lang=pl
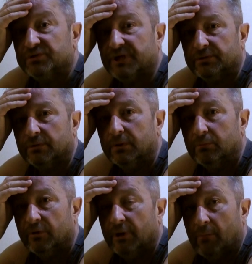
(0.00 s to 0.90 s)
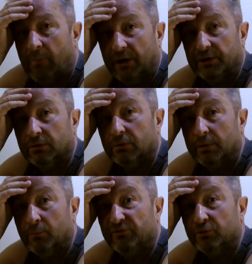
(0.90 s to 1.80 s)
postać, który Barney,
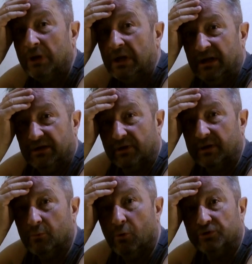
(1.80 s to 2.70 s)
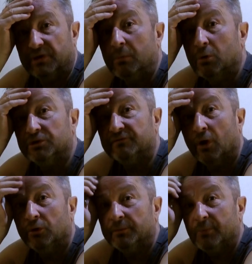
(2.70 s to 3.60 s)
który mówił takim głosem
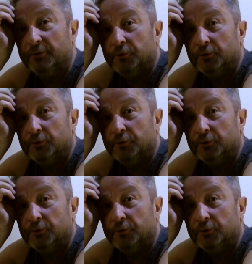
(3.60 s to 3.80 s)
dziwnym